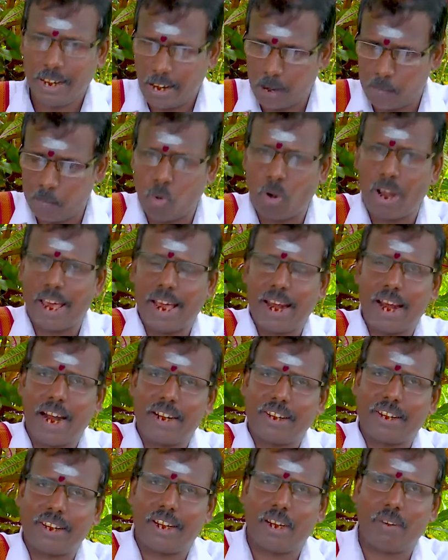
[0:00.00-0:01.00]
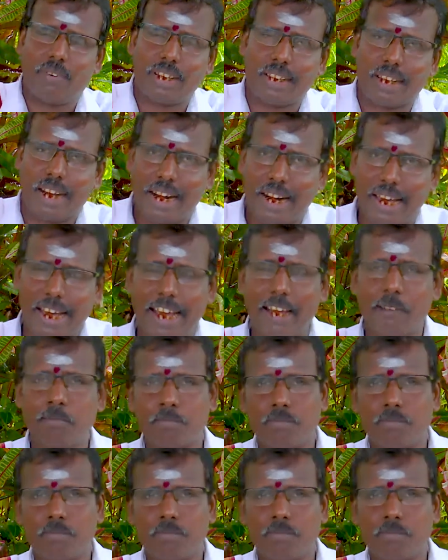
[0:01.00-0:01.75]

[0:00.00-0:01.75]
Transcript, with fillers: நம்முடைய நாட்டுக்கு வந்தாலே